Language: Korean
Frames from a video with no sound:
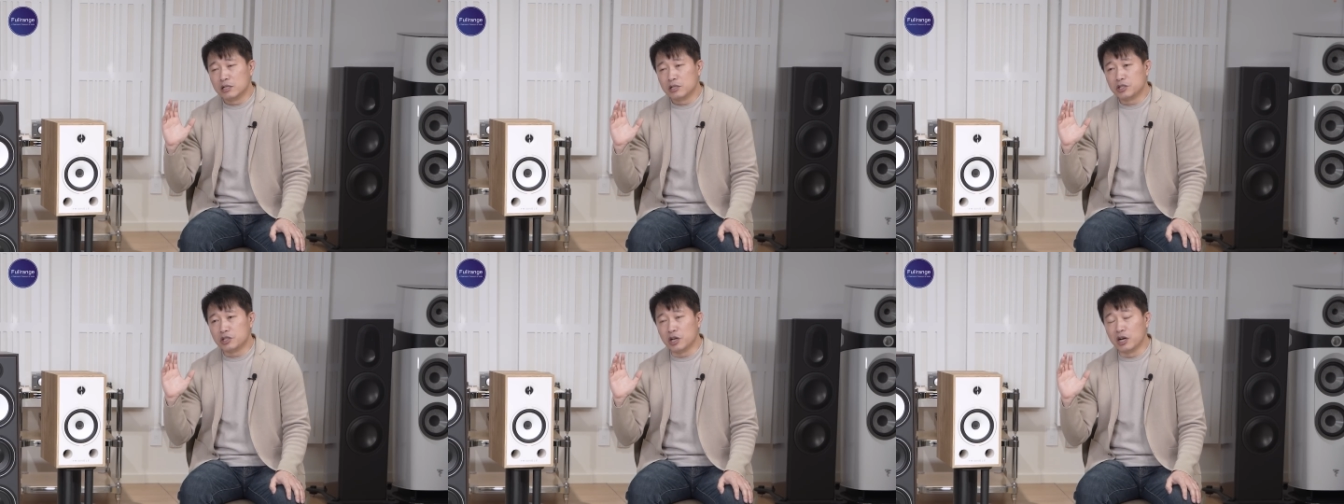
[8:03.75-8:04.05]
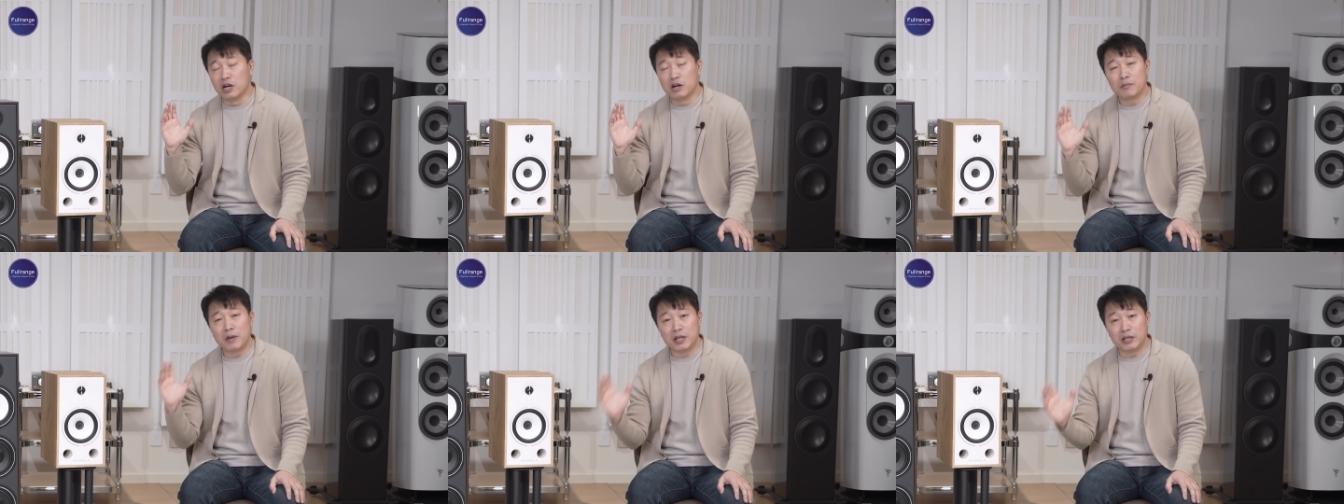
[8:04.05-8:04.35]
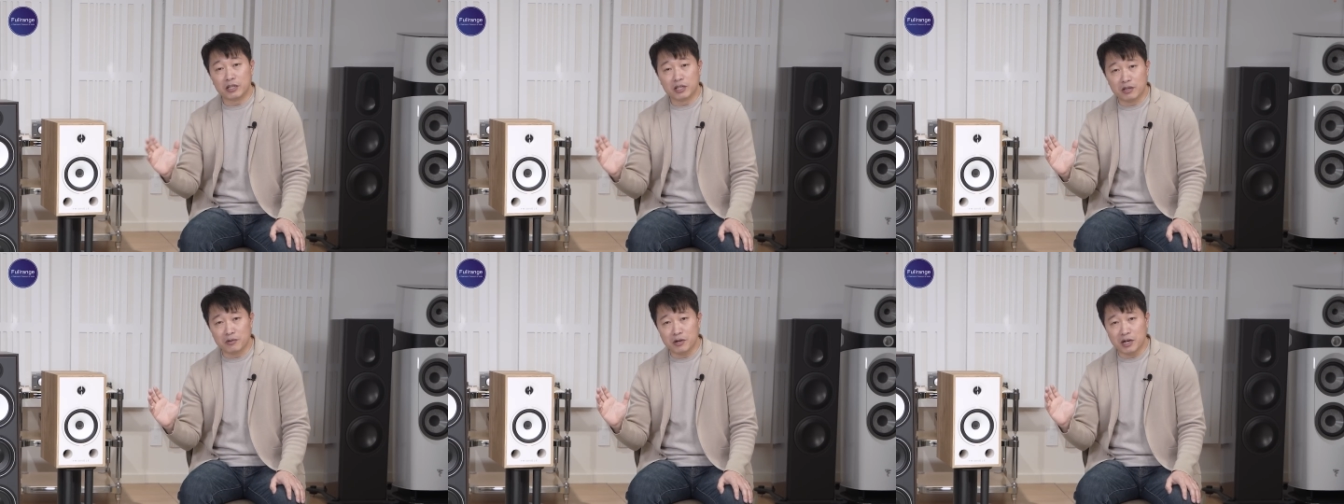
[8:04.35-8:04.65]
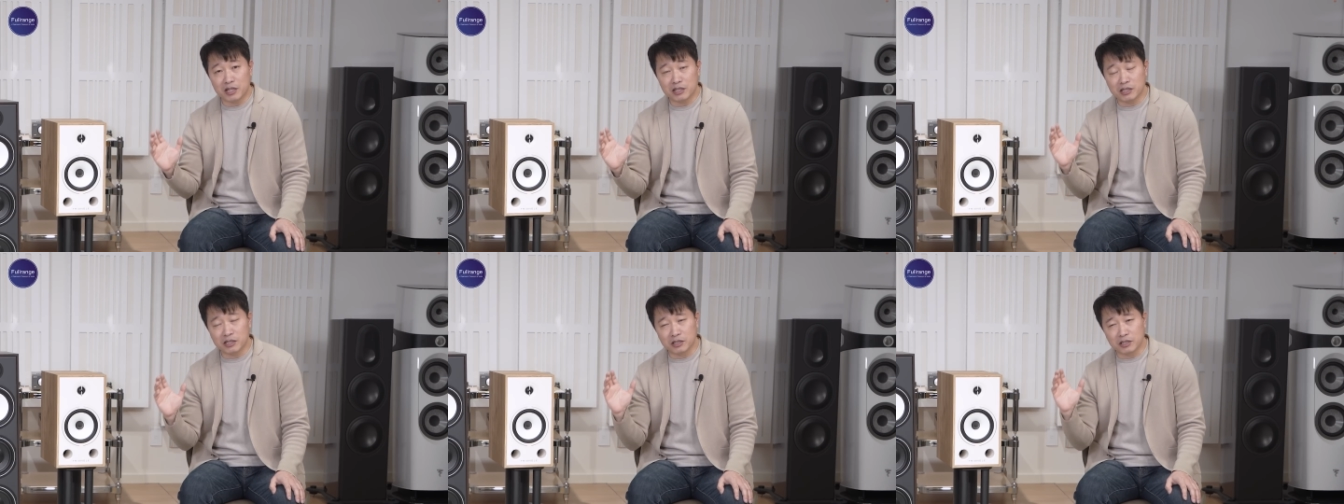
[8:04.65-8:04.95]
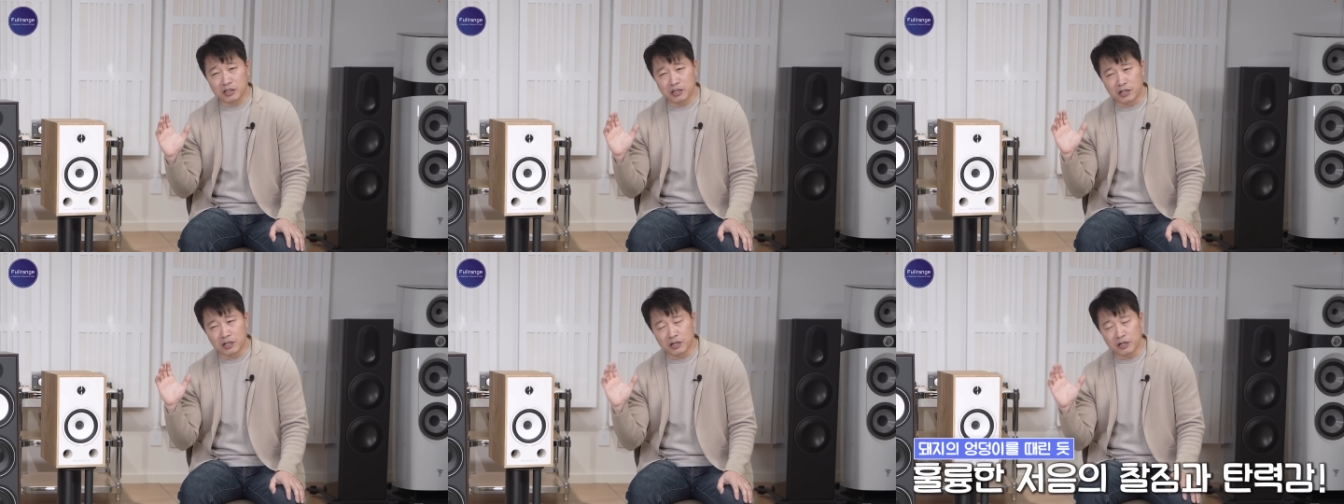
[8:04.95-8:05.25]
저음의 느낌이라는
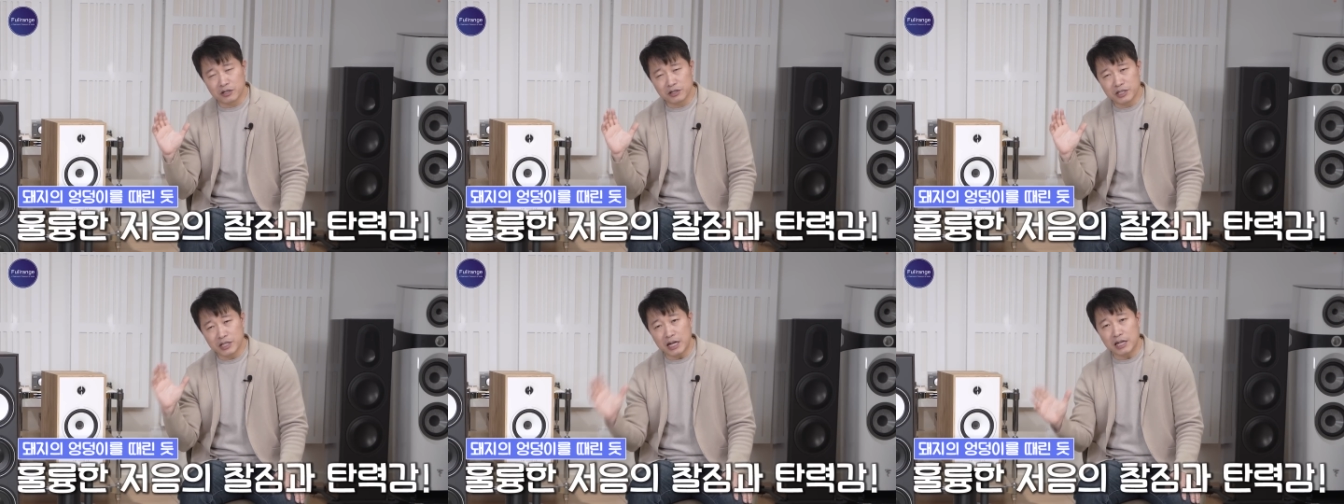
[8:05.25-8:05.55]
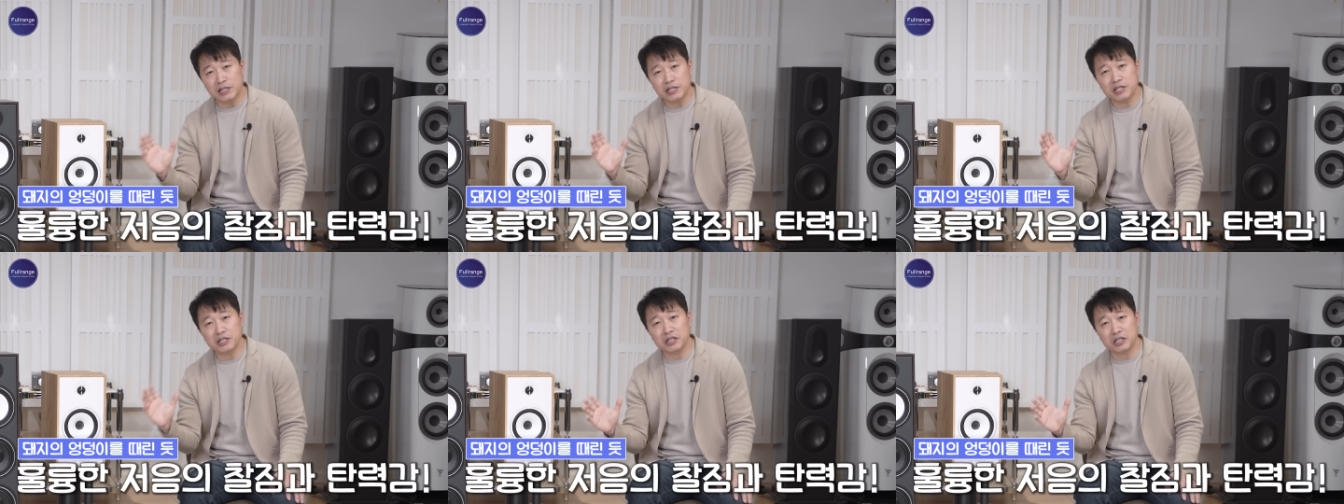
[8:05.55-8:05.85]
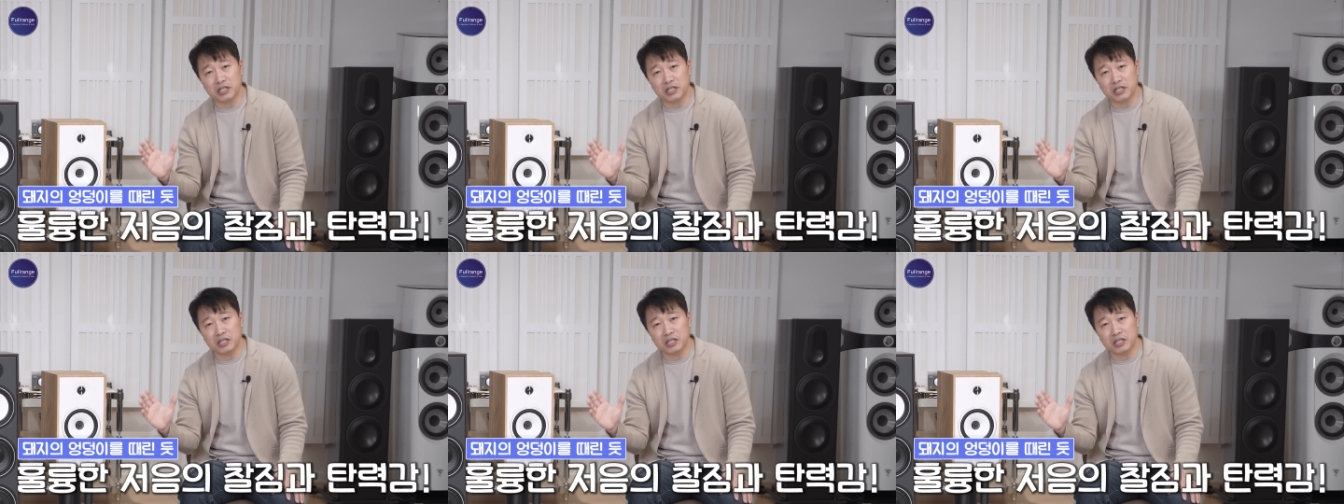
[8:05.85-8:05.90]
것은 그런 찰진